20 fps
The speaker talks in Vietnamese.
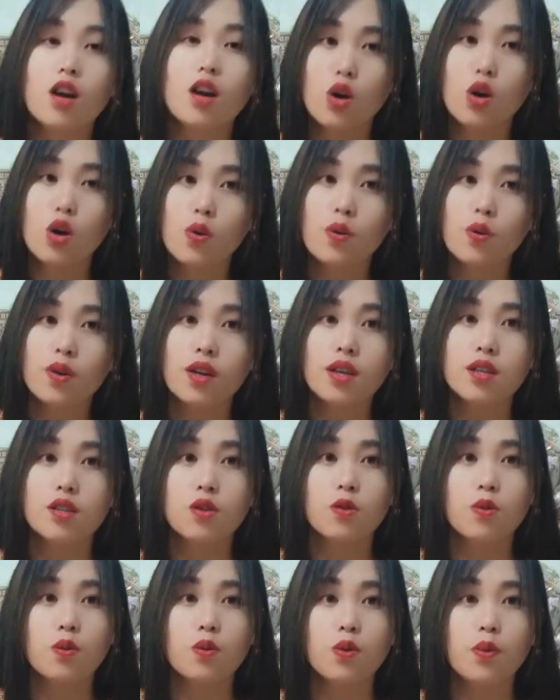hưu kia
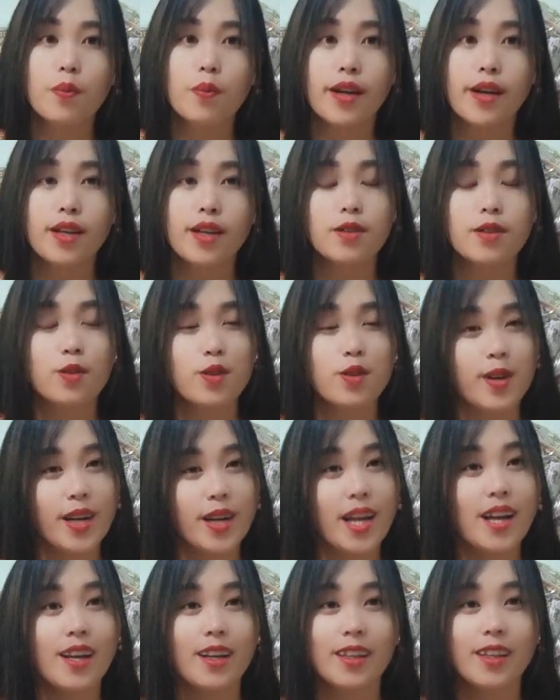cho của của mà đi hưu cho
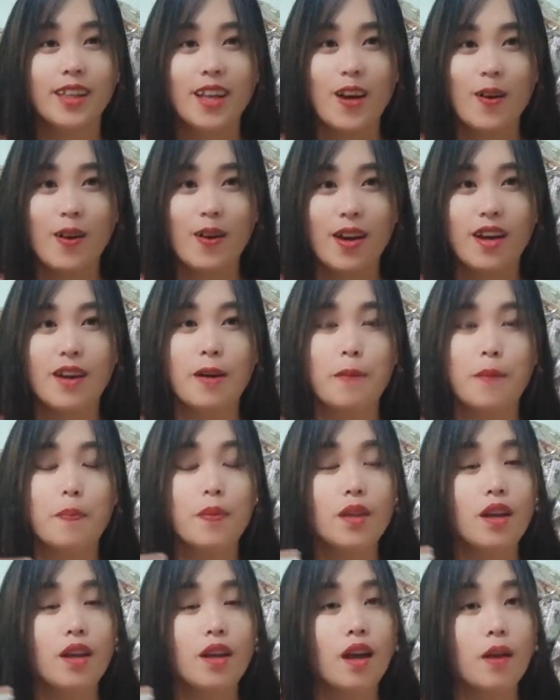nên là tao nó
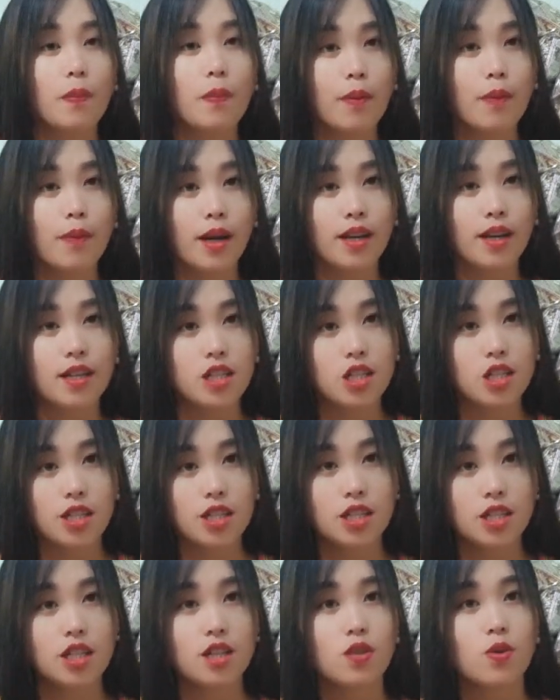em bé mà lấy
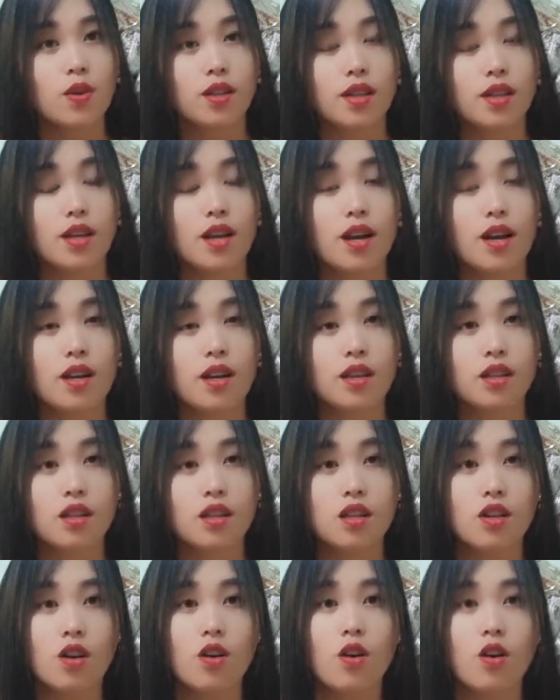xin gì đùa thía là
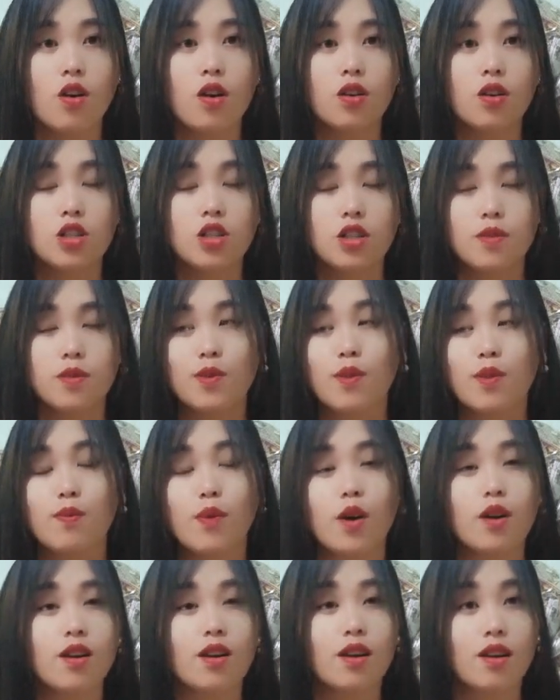từ họ chỉ mua
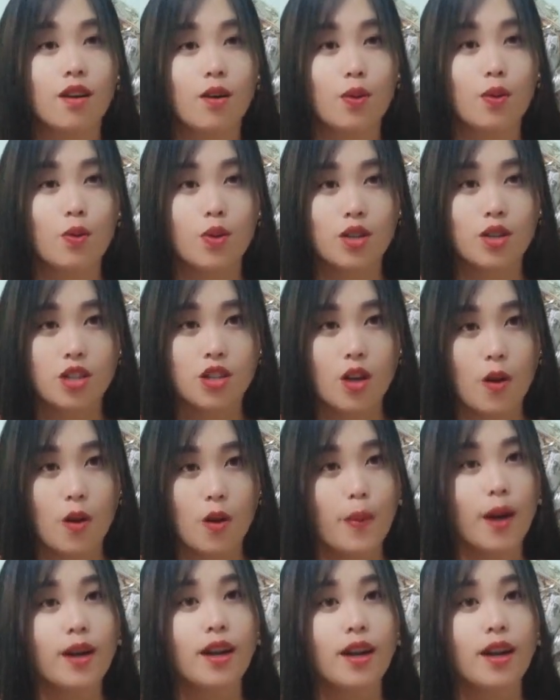món nó lọ ô cho bán